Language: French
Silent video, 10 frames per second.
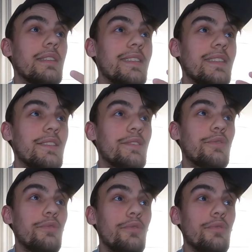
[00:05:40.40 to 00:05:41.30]

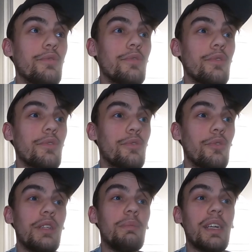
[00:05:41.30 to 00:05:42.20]
issus de
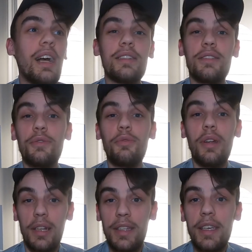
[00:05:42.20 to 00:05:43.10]
l'immigration
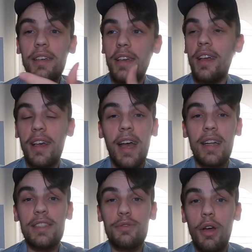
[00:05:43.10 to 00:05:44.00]
liée à
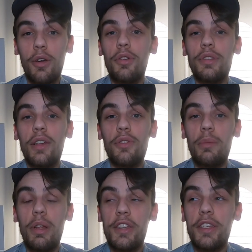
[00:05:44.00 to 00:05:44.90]
l'histoire coloniale de la
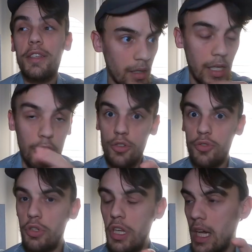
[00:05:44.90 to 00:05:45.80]
Belgique. Et quand le
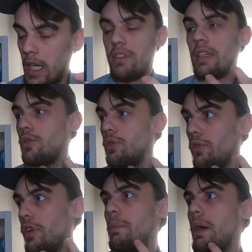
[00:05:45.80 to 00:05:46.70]
sujet arrive, ça te
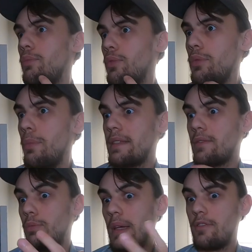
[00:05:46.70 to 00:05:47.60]
frappe un peu parce
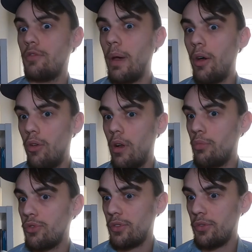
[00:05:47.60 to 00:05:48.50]
que bah, c'est une parole un
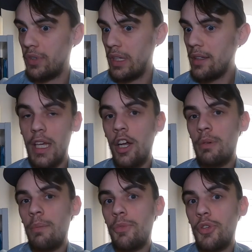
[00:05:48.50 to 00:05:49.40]
peu sans filtre. Et en
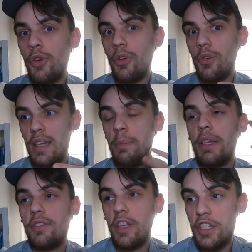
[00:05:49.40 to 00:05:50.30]
même temps, la
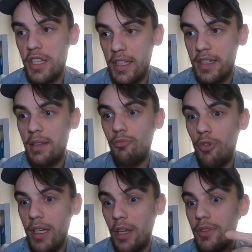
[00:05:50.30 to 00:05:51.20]
personne âgée qui
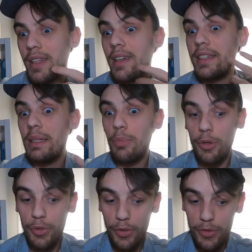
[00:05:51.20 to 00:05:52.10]
témoigne a une telle
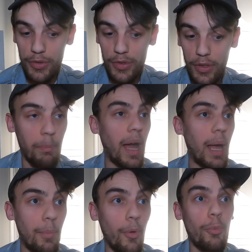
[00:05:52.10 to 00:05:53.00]
dépendance par
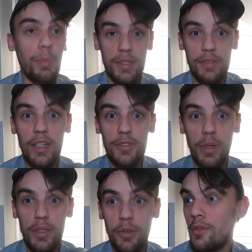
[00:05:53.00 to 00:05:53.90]
rapport au personnel
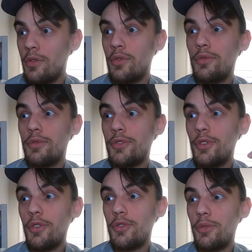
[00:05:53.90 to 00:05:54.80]
soignant que tu
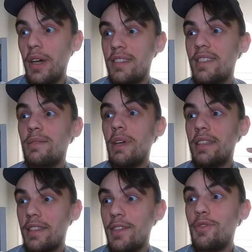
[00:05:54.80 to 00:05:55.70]
sens que son racisme a
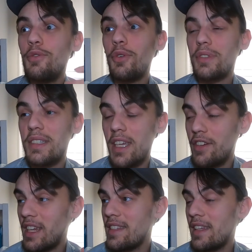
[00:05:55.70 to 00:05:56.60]
été nuancé
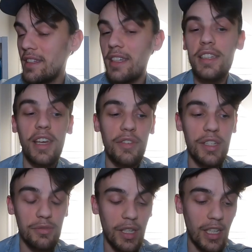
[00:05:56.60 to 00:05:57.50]
avec les années et avec
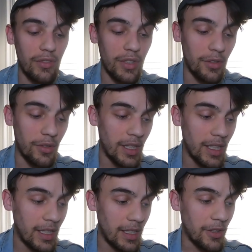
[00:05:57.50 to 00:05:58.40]
son arrivée dans,
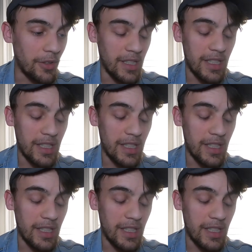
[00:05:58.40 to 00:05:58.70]
dans cette